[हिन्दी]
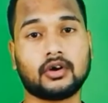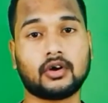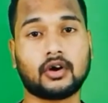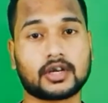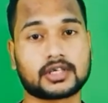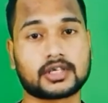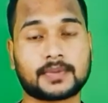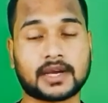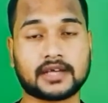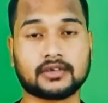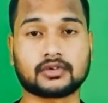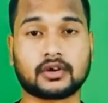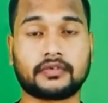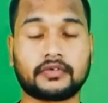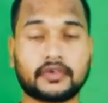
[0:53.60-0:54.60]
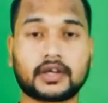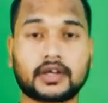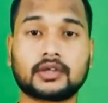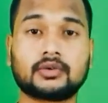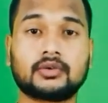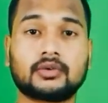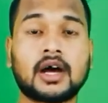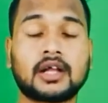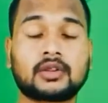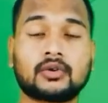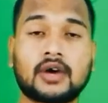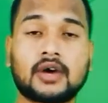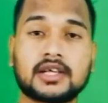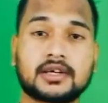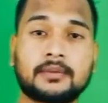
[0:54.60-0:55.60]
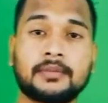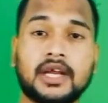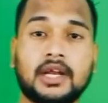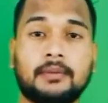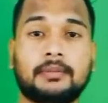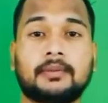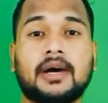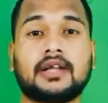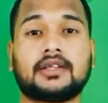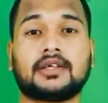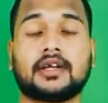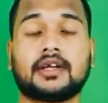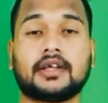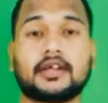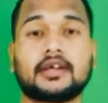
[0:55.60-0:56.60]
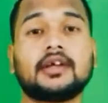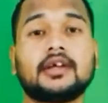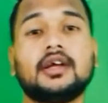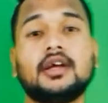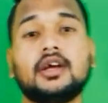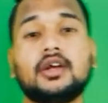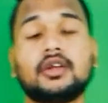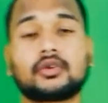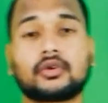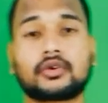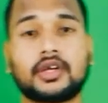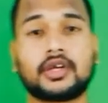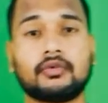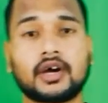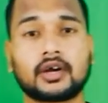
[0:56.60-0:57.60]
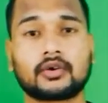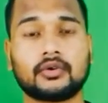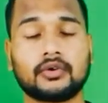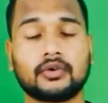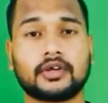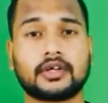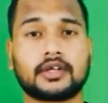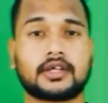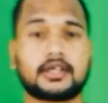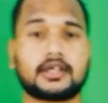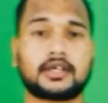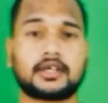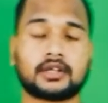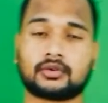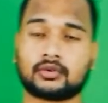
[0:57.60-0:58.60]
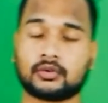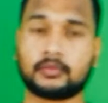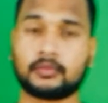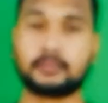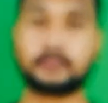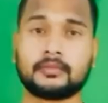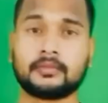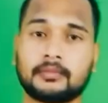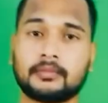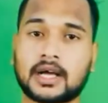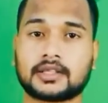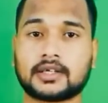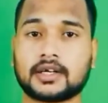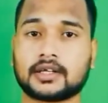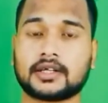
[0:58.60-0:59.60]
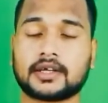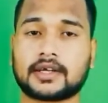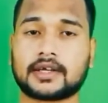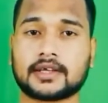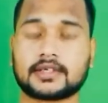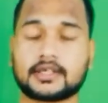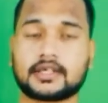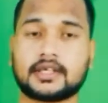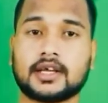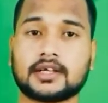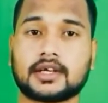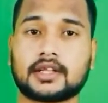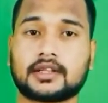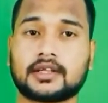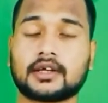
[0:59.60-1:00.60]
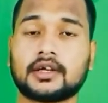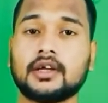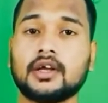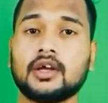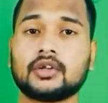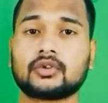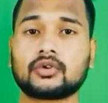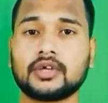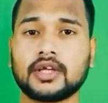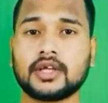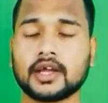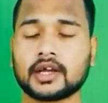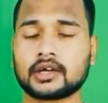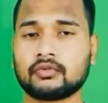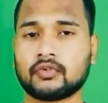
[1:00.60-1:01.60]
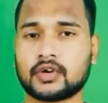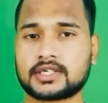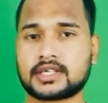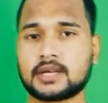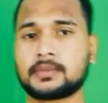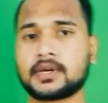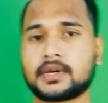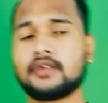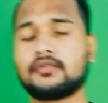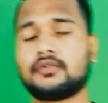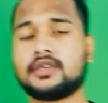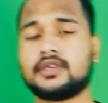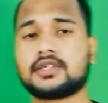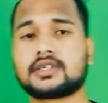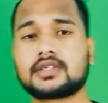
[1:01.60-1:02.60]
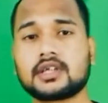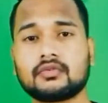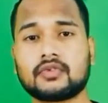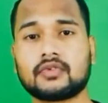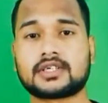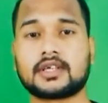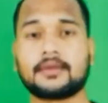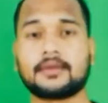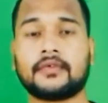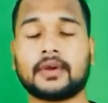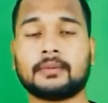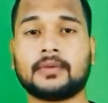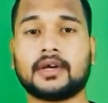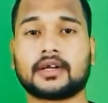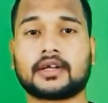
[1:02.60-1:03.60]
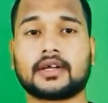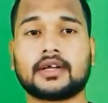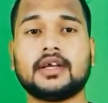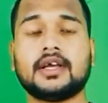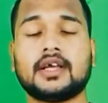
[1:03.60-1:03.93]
और स्पाई सॉफ्टवेयर के थ्रू तो आज हम इन पर बात करेंगे तो क्यू कोड के थ्रू बात करते हैं कैसे किया जाता है तो ये एक व्हाट्सएप का ही फीचर्स है व्हाट्सएप वेब करके